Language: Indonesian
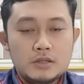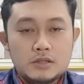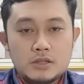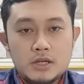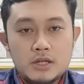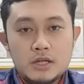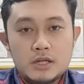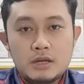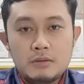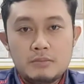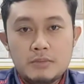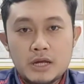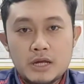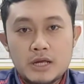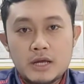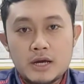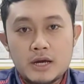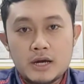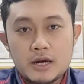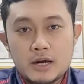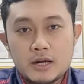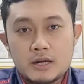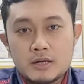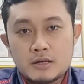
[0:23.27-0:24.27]
Jadi tadi
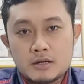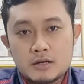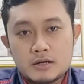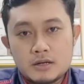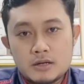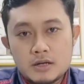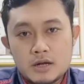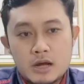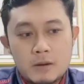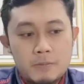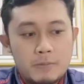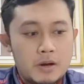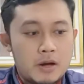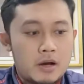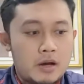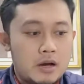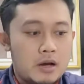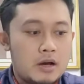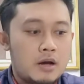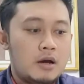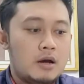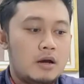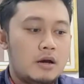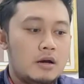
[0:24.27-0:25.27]
menanyakan
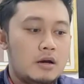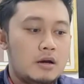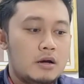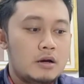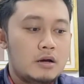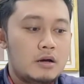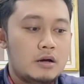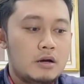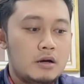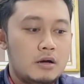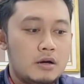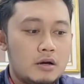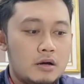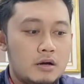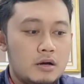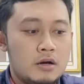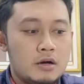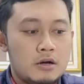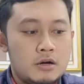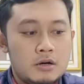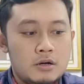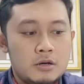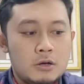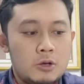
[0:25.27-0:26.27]
apakah
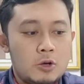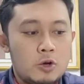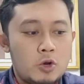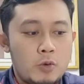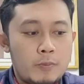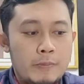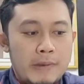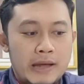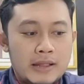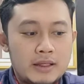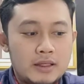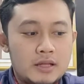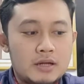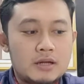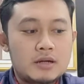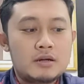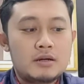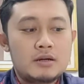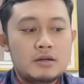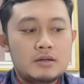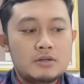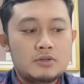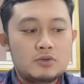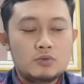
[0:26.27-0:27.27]
uh, kilometer
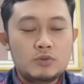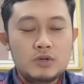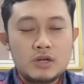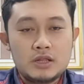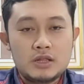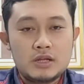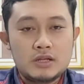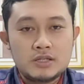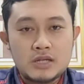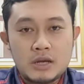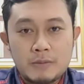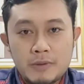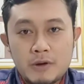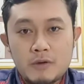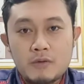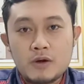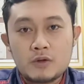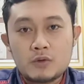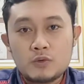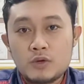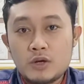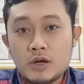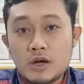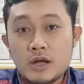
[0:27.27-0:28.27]
sudah tercapai
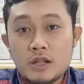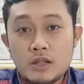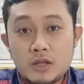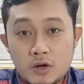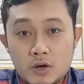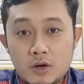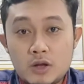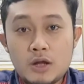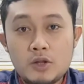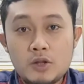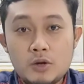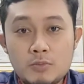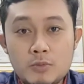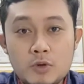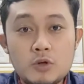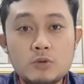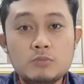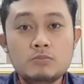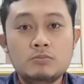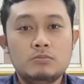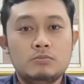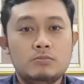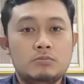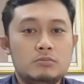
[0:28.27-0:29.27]
waktunya ganti oli atau
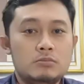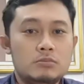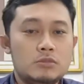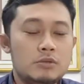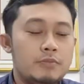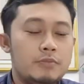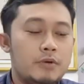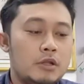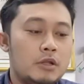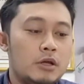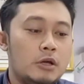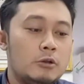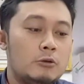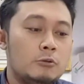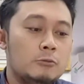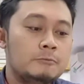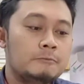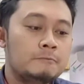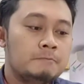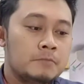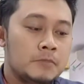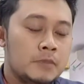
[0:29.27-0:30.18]
belum seperti itu.